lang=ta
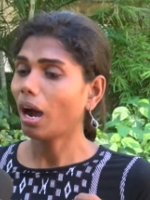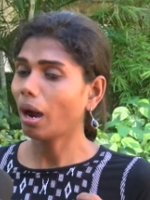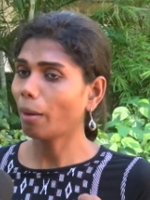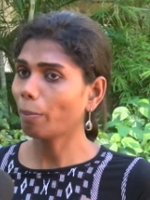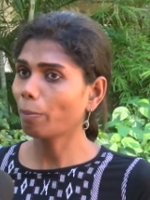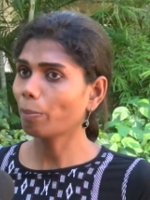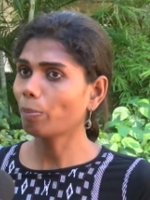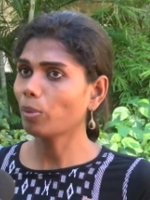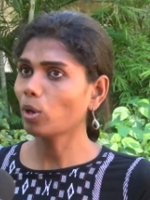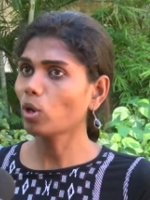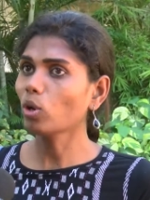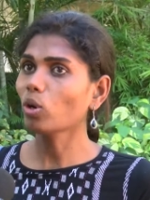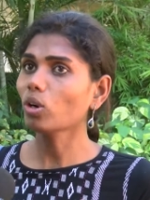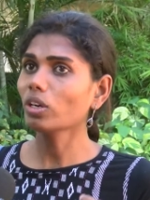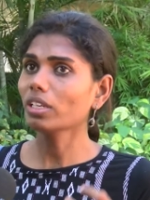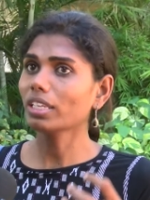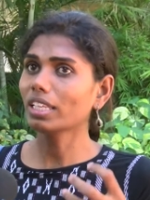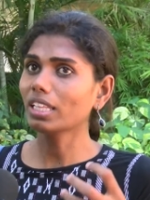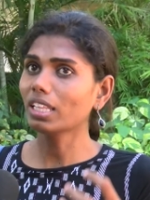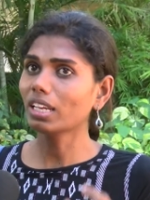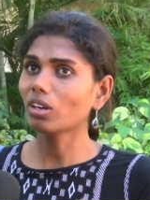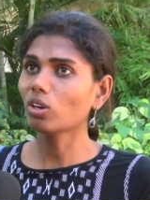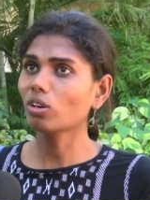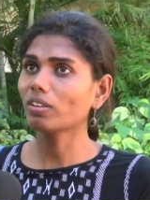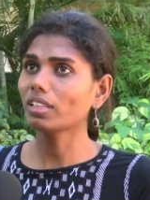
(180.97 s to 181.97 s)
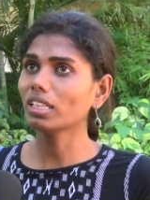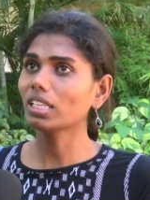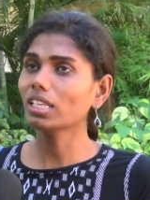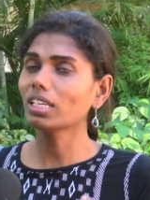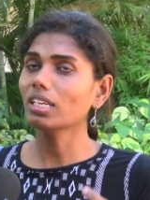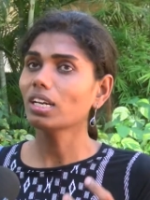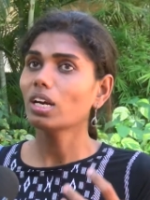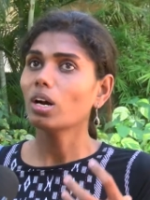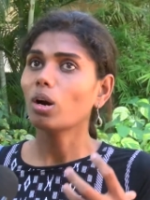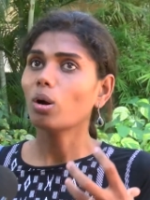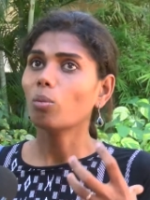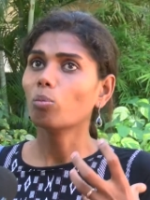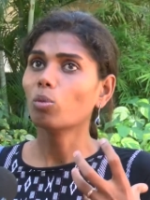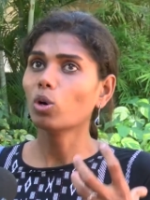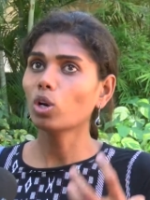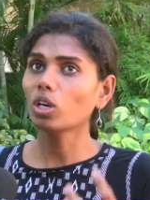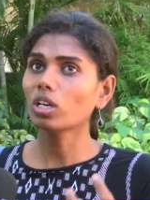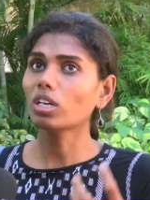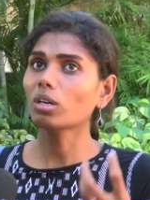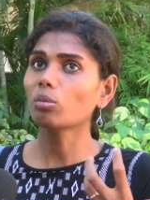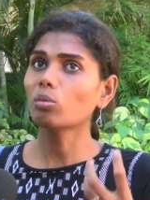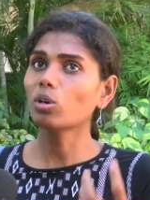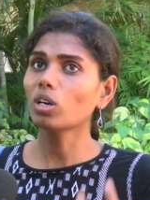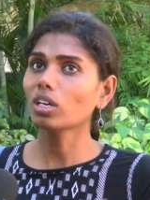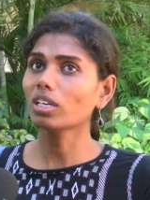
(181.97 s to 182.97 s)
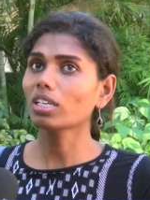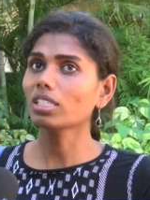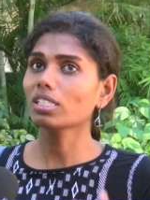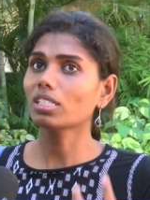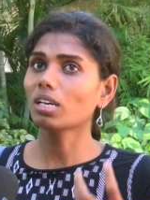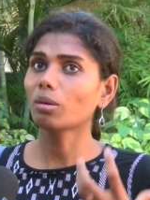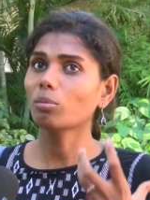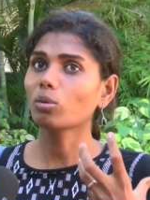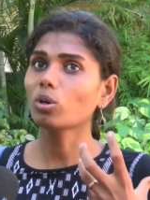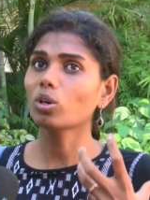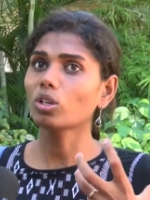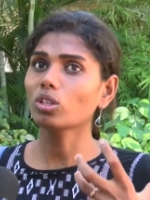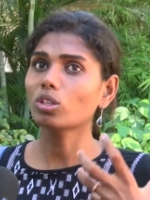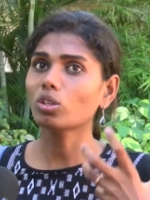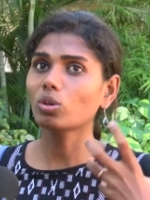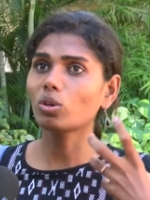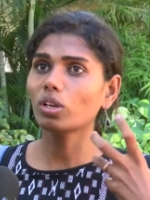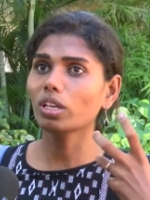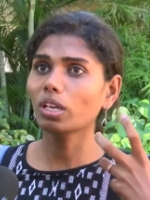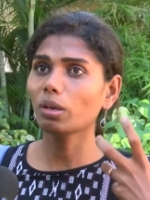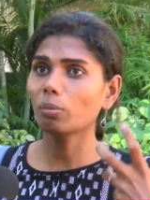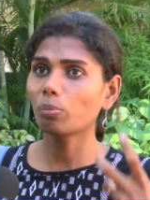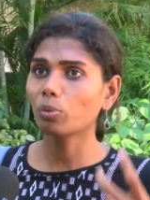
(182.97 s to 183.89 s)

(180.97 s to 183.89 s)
அப்போ இதை வந்து முழுக்க முழுக்க சமூகத்தினுடைய